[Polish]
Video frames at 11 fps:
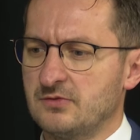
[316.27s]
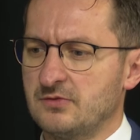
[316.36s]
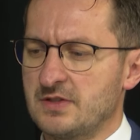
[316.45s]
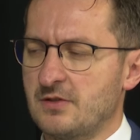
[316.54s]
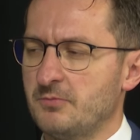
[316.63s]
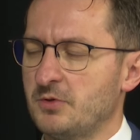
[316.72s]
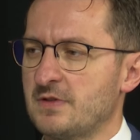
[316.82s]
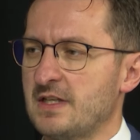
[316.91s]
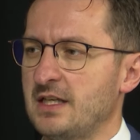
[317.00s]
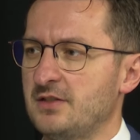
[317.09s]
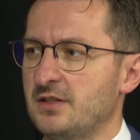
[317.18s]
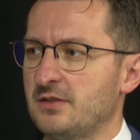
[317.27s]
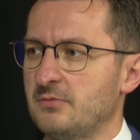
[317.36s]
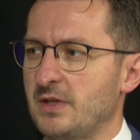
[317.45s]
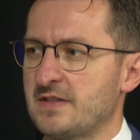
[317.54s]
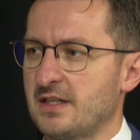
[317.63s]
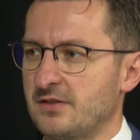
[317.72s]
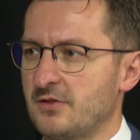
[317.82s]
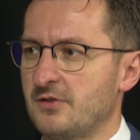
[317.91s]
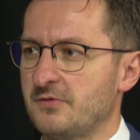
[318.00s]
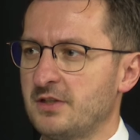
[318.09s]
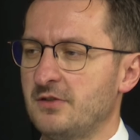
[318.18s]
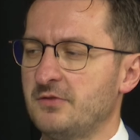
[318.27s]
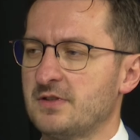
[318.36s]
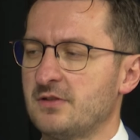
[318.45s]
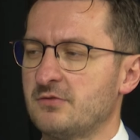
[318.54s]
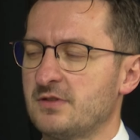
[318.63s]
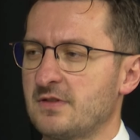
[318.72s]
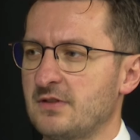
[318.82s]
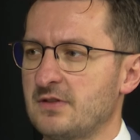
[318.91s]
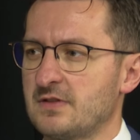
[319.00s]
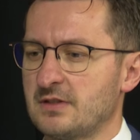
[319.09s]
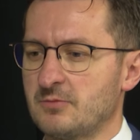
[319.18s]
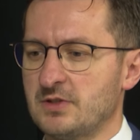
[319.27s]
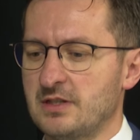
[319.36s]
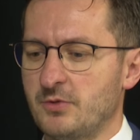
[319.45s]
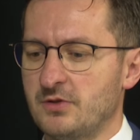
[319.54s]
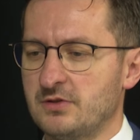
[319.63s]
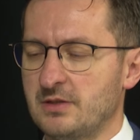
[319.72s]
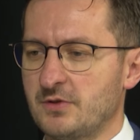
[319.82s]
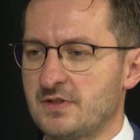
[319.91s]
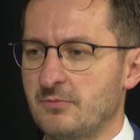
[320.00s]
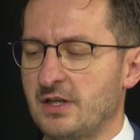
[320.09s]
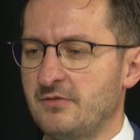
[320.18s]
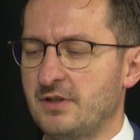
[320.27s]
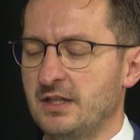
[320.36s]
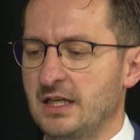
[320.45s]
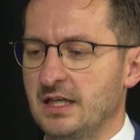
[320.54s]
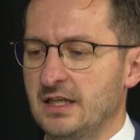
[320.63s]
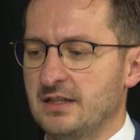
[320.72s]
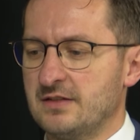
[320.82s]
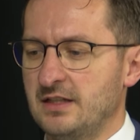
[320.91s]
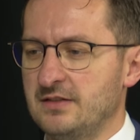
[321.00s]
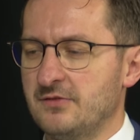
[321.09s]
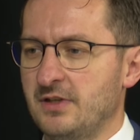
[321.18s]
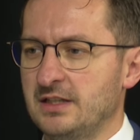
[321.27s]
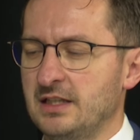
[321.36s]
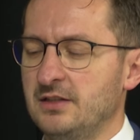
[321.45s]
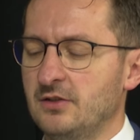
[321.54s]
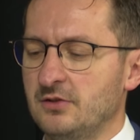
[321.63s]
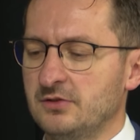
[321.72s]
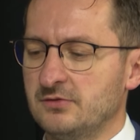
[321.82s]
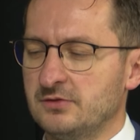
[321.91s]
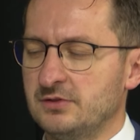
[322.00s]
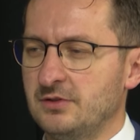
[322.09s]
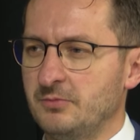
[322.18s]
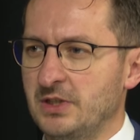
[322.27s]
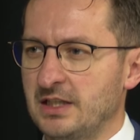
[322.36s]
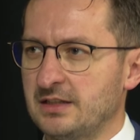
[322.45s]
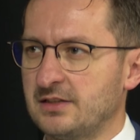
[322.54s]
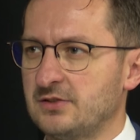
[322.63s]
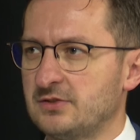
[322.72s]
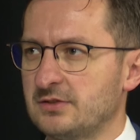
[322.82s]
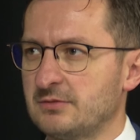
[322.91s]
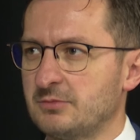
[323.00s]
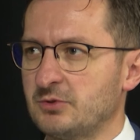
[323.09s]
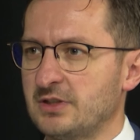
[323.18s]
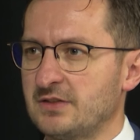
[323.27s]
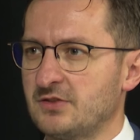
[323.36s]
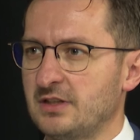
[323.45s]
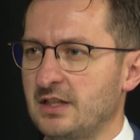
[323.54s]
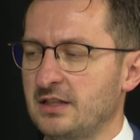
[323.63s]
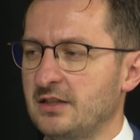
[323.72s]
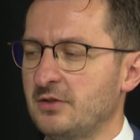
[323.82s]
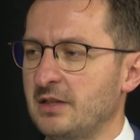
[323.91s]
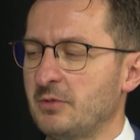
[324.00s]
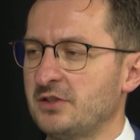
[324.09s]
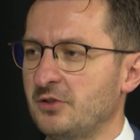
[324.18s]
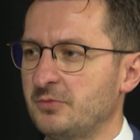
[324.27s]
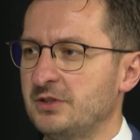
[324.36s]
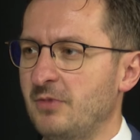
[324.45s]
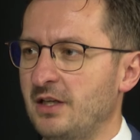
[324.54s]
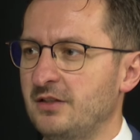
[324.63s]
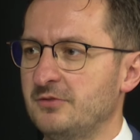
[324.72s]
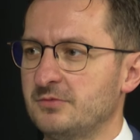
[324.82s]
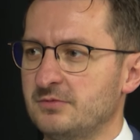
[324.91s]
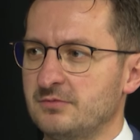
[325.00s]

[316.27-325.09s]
wystąpiło zajęcie pasa drogowego, więc to wszystko jest jakby na, mo, na mocy prawa zrealizowane i on dobiera też przestrzeń dla niego najbardziej optymalną